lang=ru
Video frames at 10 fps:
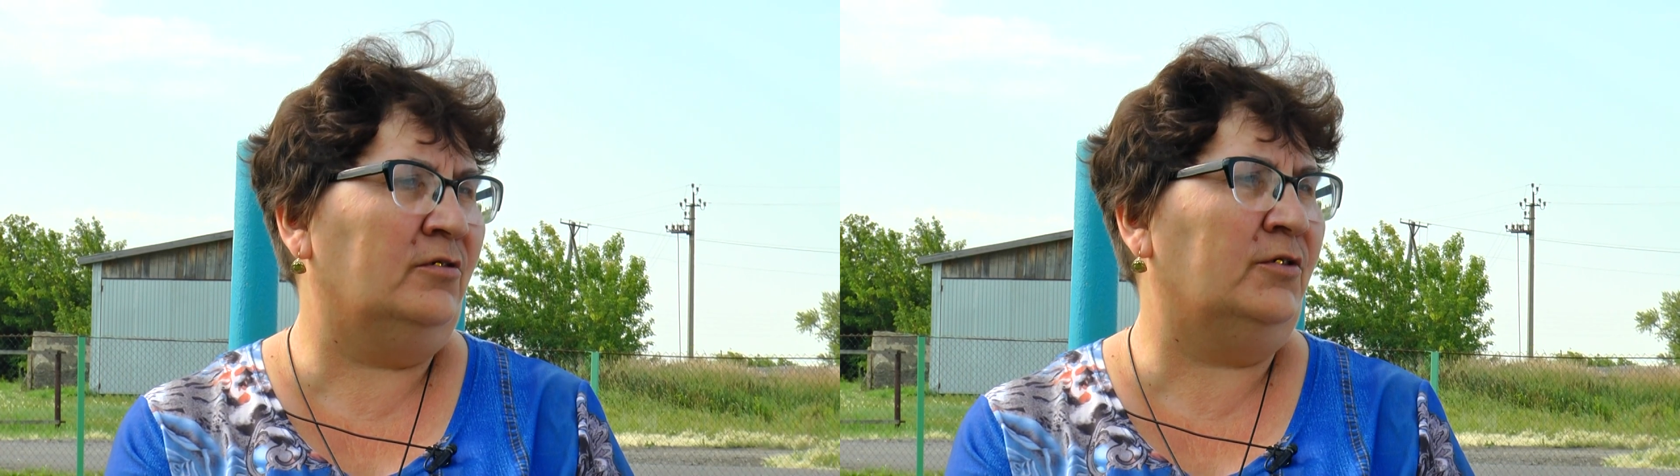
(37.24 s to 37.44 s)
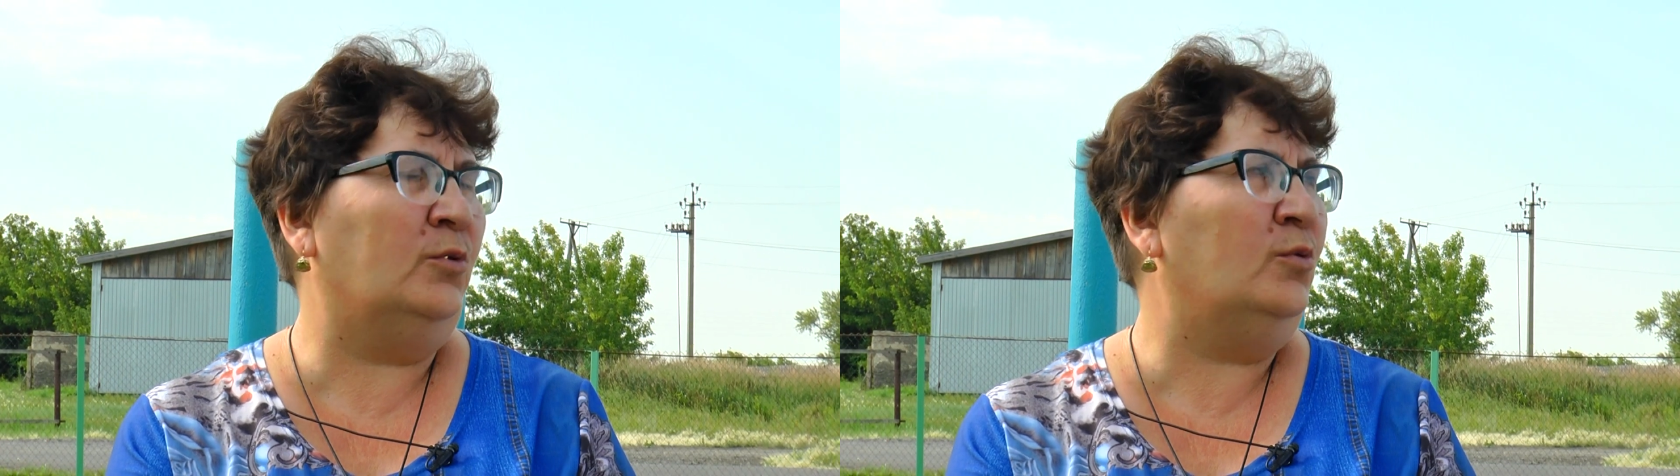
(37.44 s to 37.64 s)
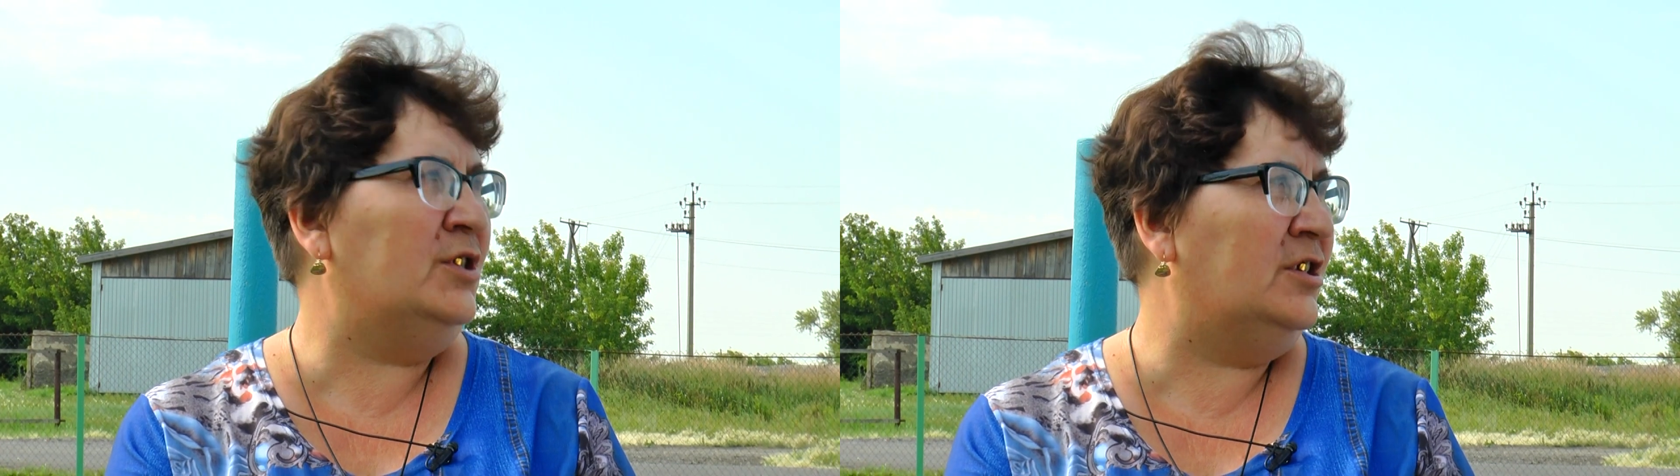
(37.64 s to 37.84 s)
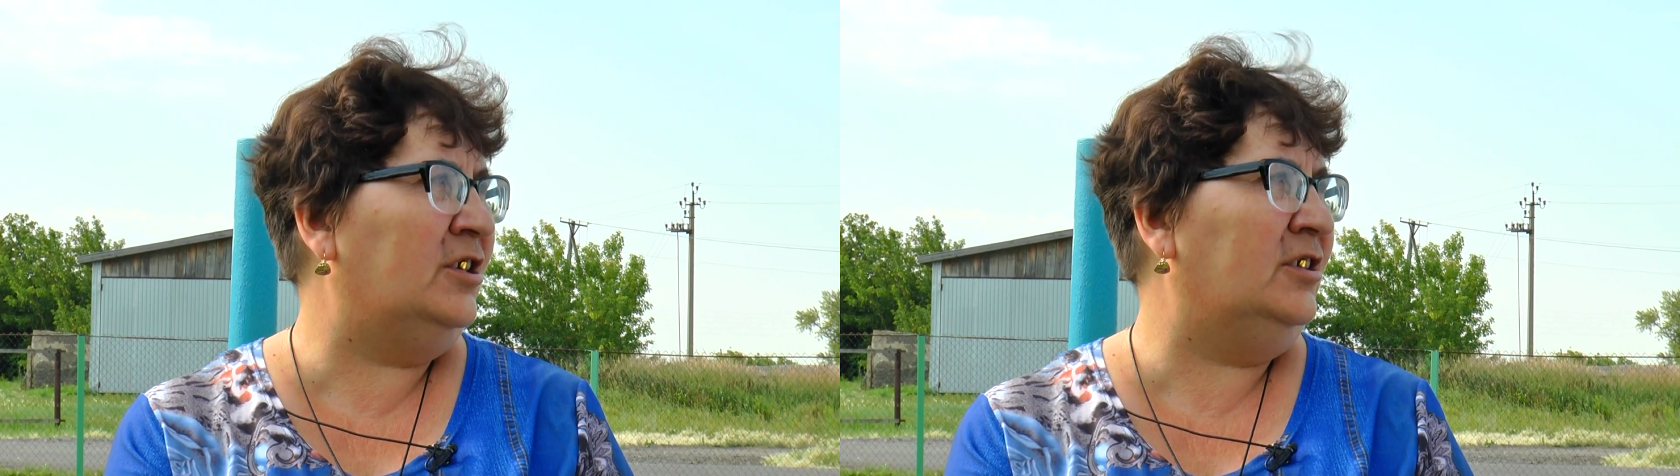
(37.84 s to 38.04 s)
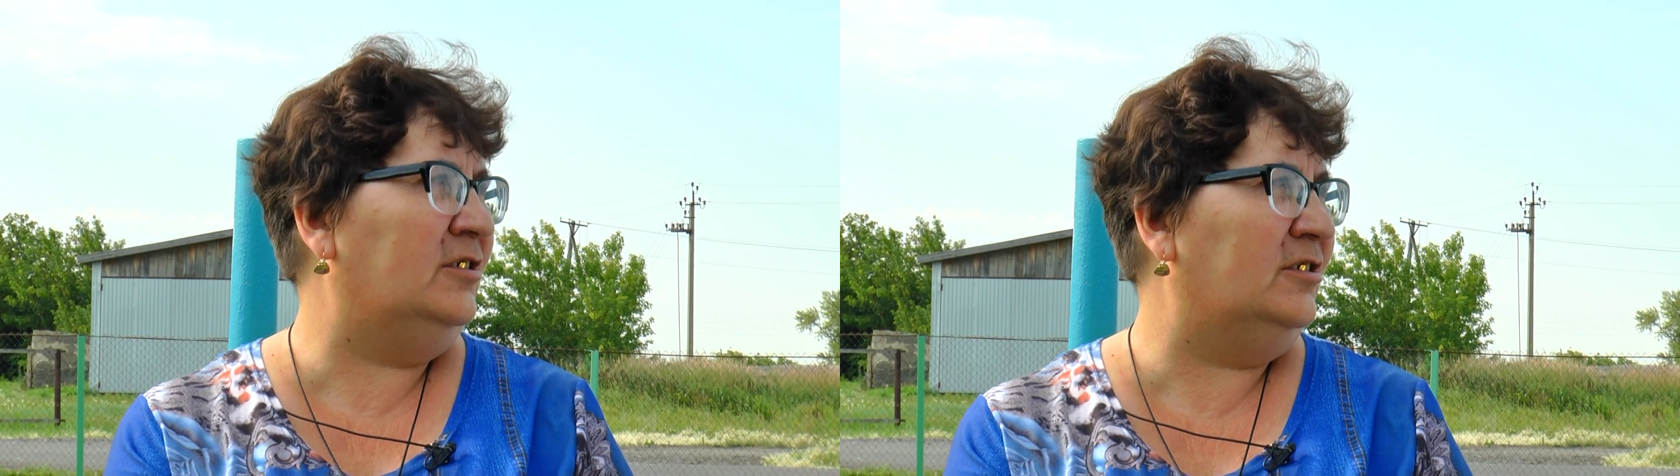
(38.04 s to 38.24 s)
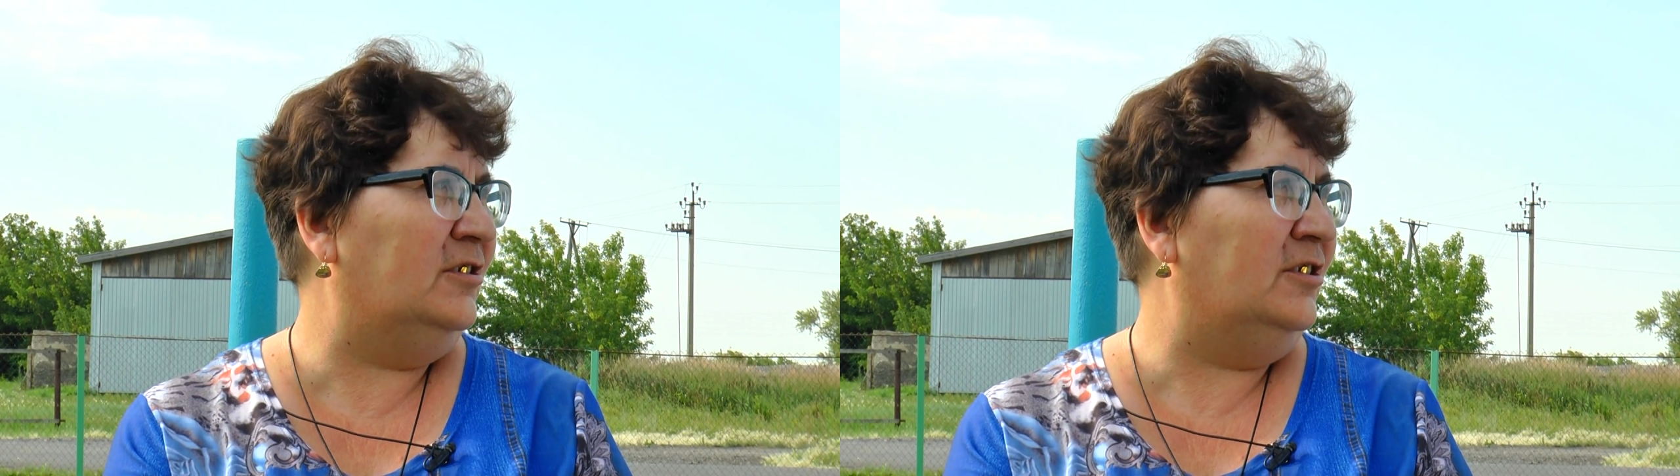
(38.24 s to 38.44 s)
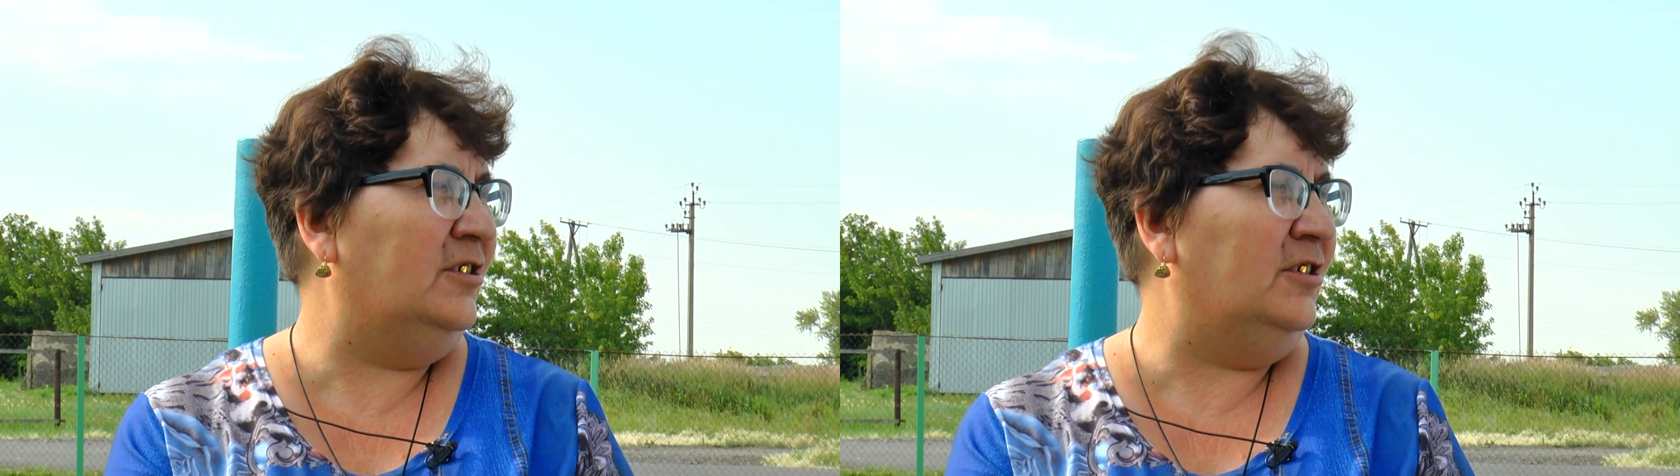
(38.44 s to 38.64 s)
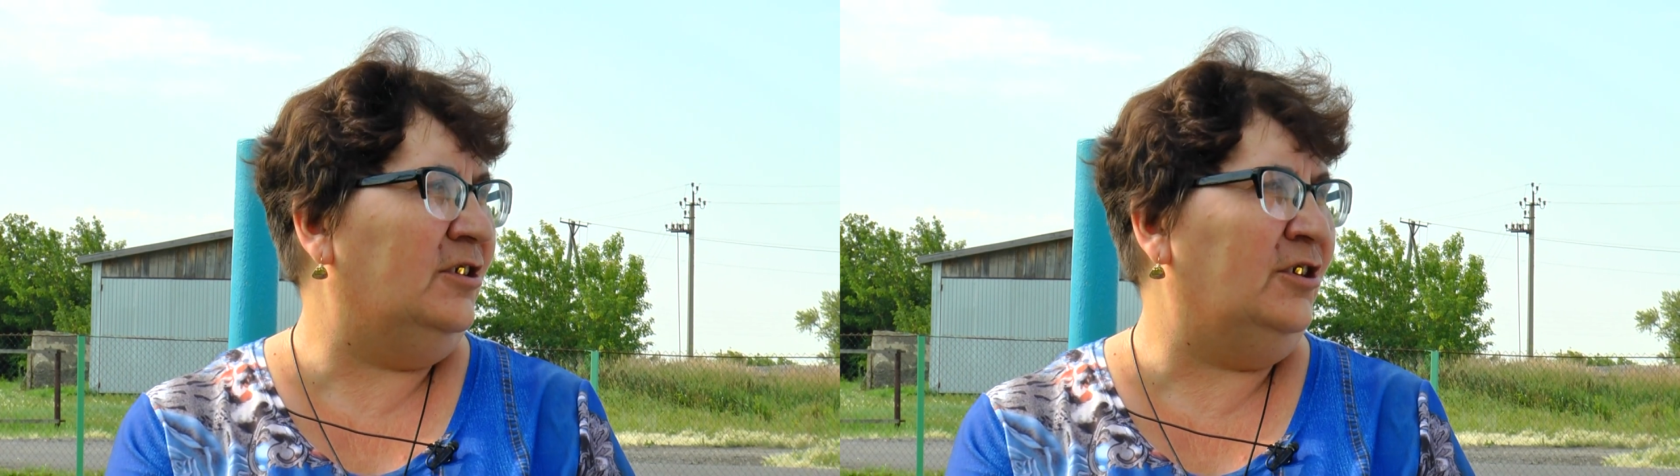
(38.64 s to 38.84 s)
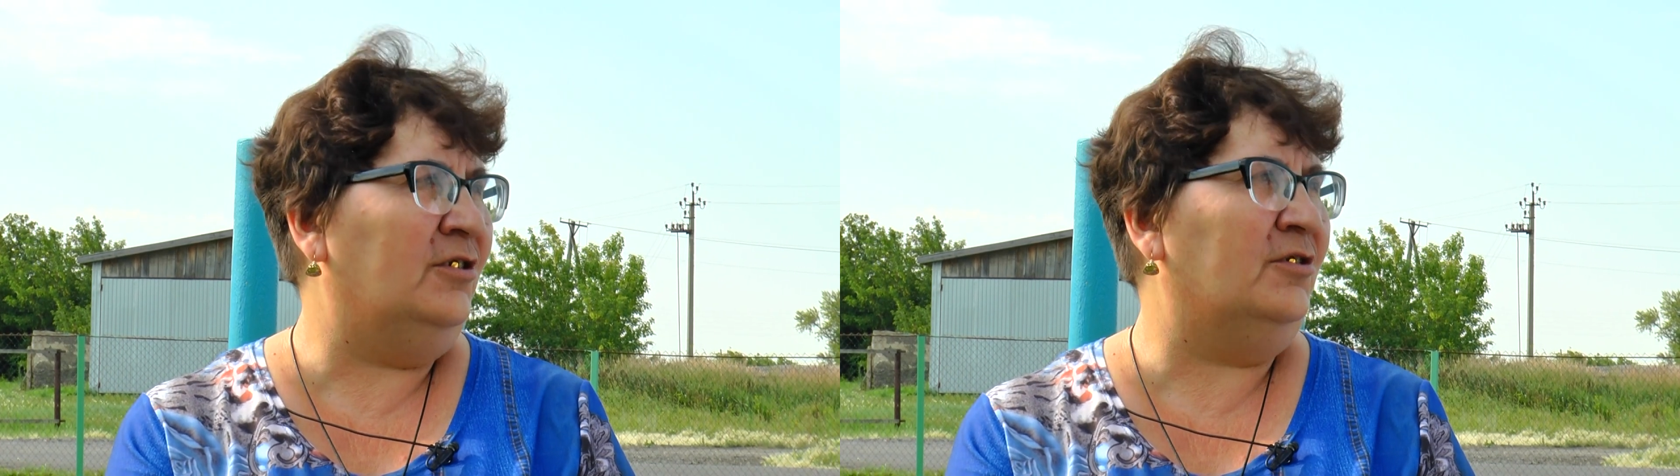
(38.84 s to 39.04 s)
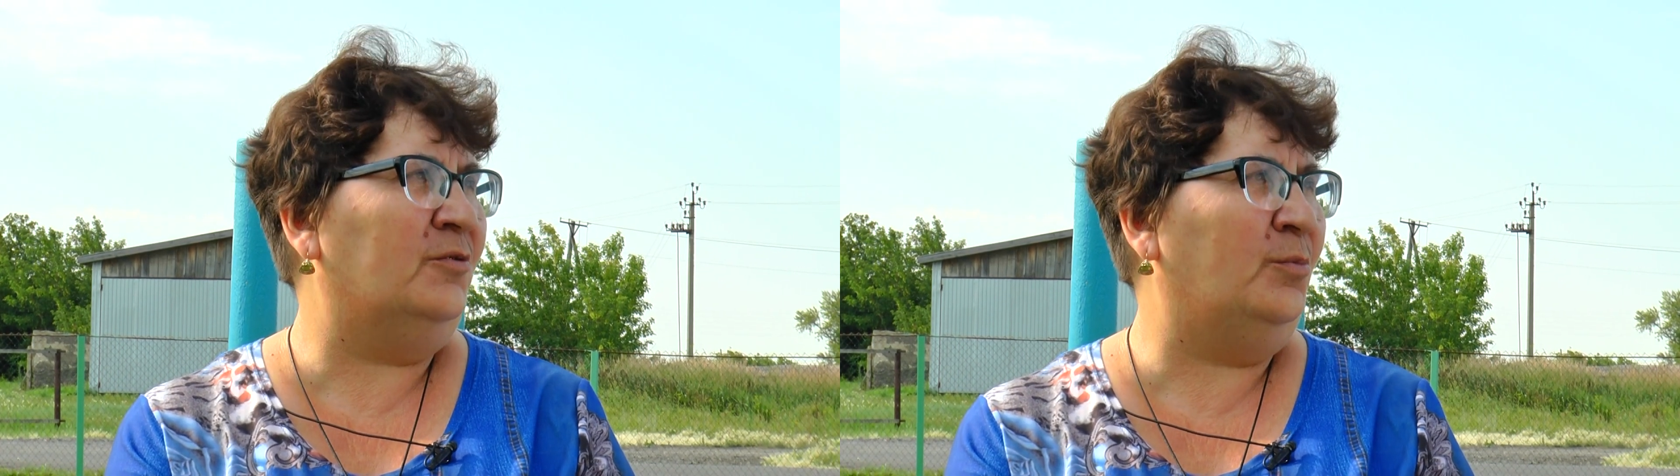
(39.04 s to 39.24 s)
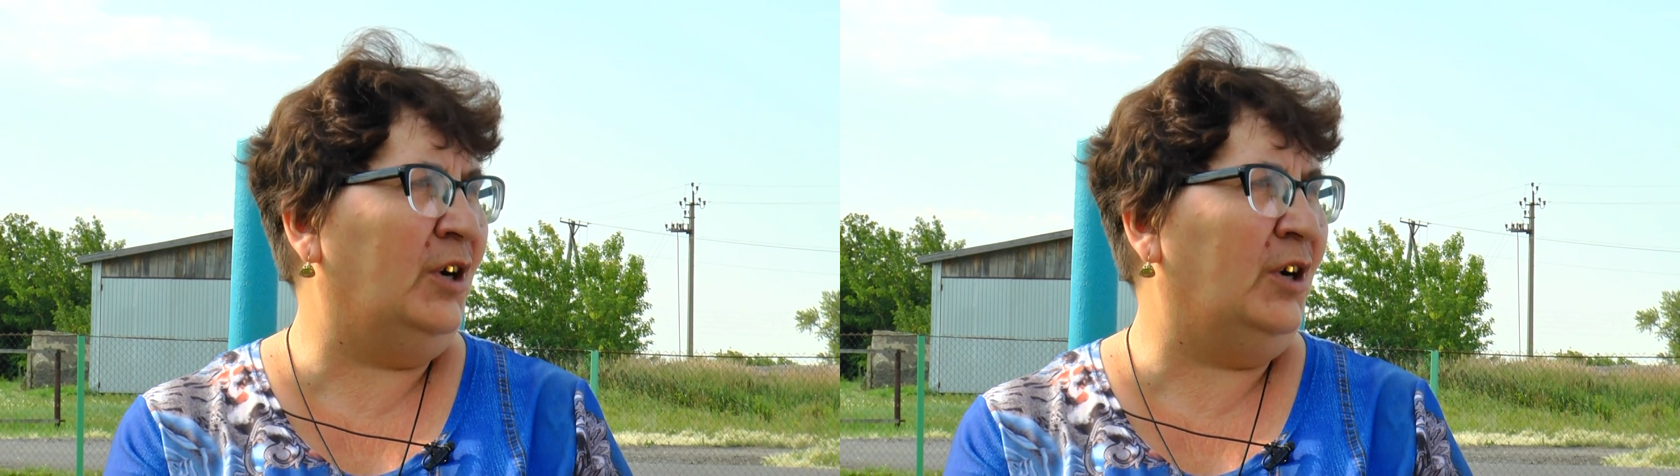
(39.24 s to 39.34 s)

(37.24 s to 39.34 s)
в озеро и в